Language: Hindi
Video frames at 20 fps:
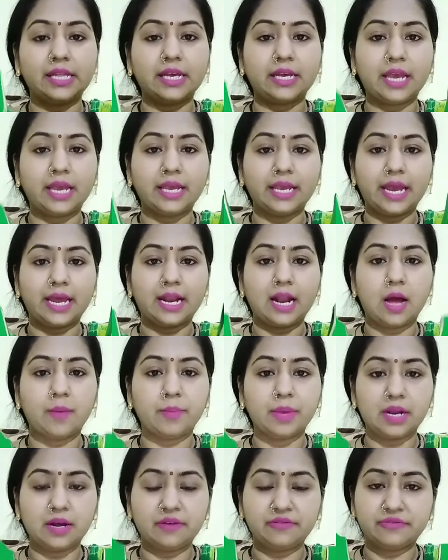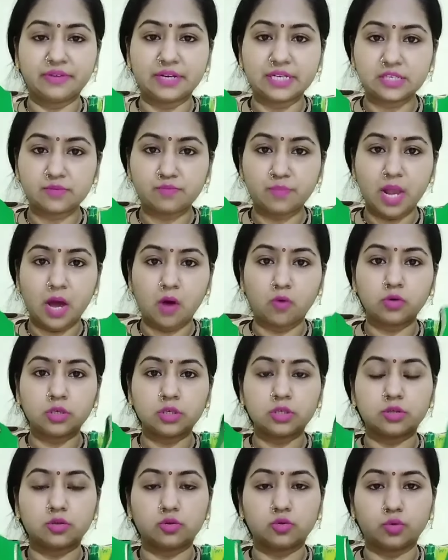ये देखिए ये रहा मेरा फर्स्ट
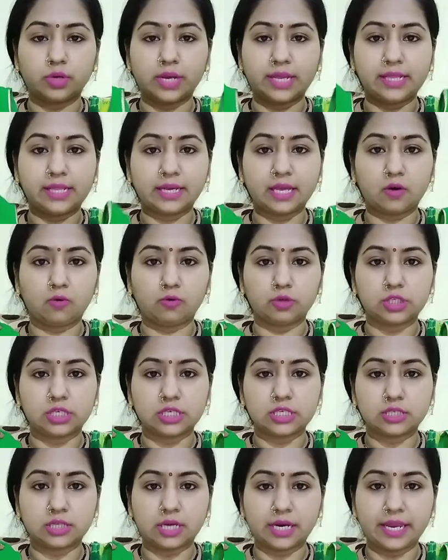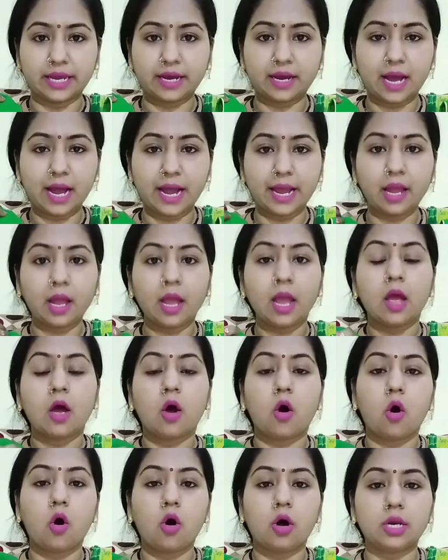ब्लाउज़ तो ये देखिए कुछ इस तरह का है
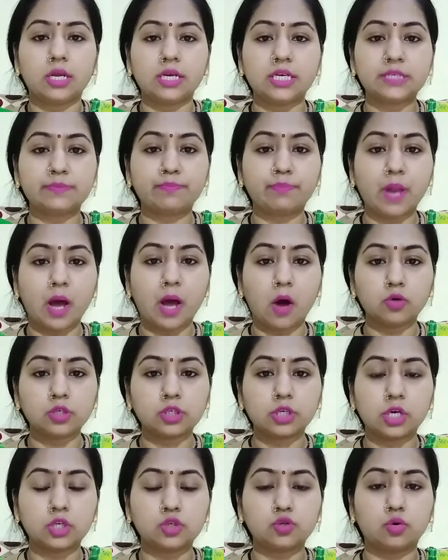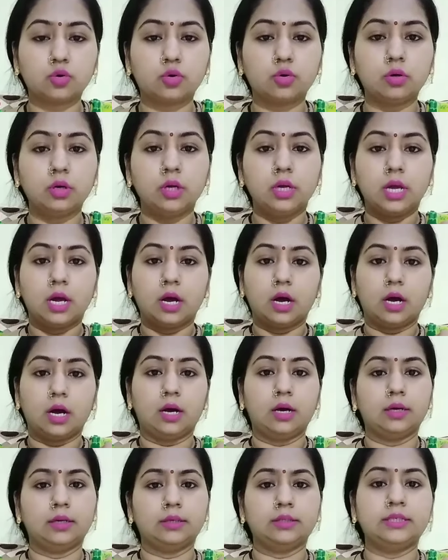और इस ब्लाउज़ की जो
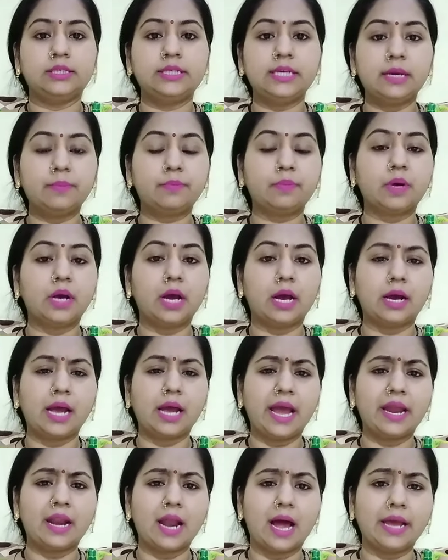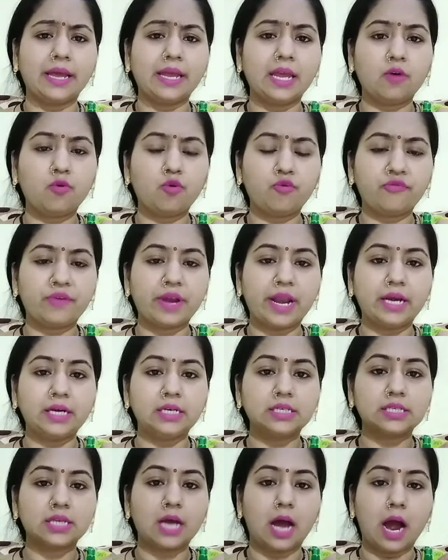डी गहराई है वो
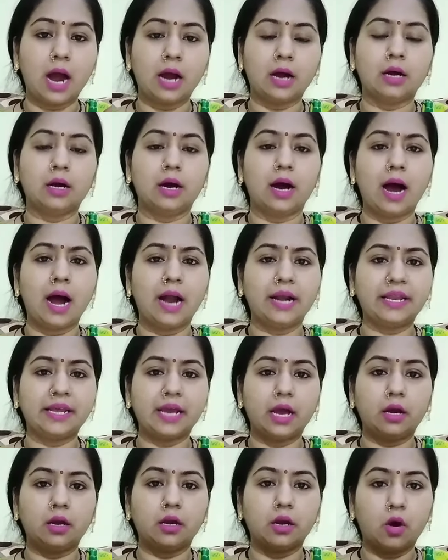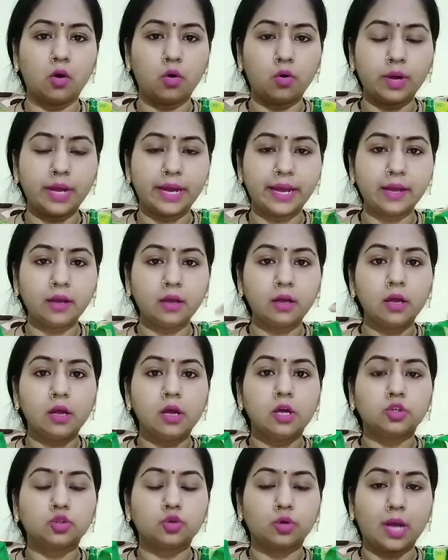फ्रेंड्स आठ या नौ है
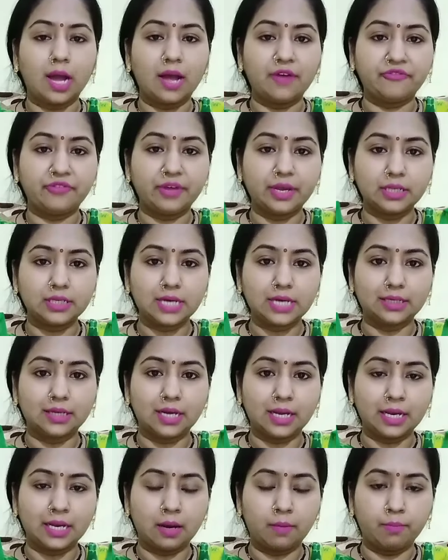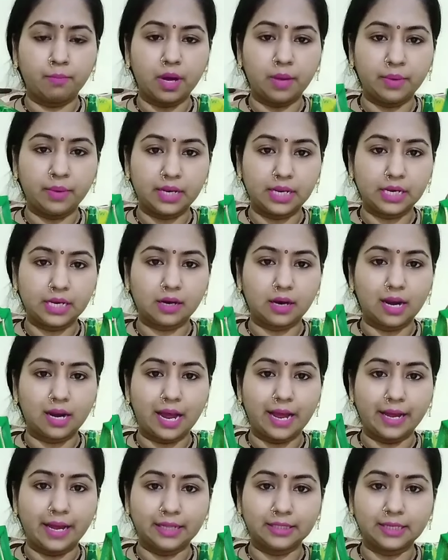तो काफ़ी ज़्यादा लंबा मैंने
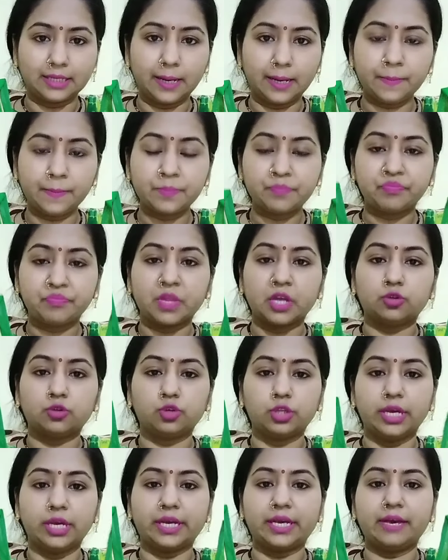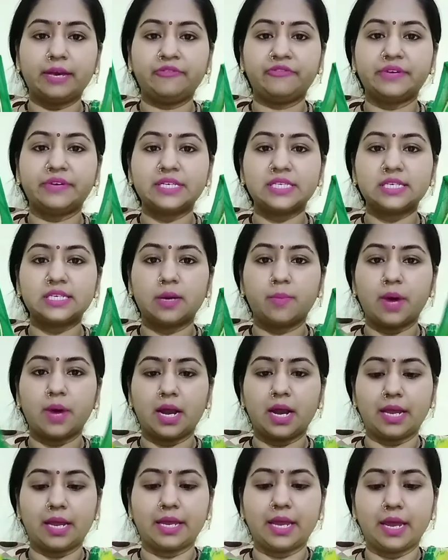कराया था तो देखिए फर्स्ट
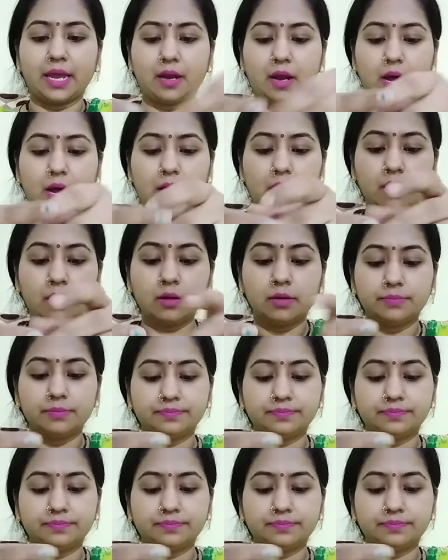हमारा ये रहा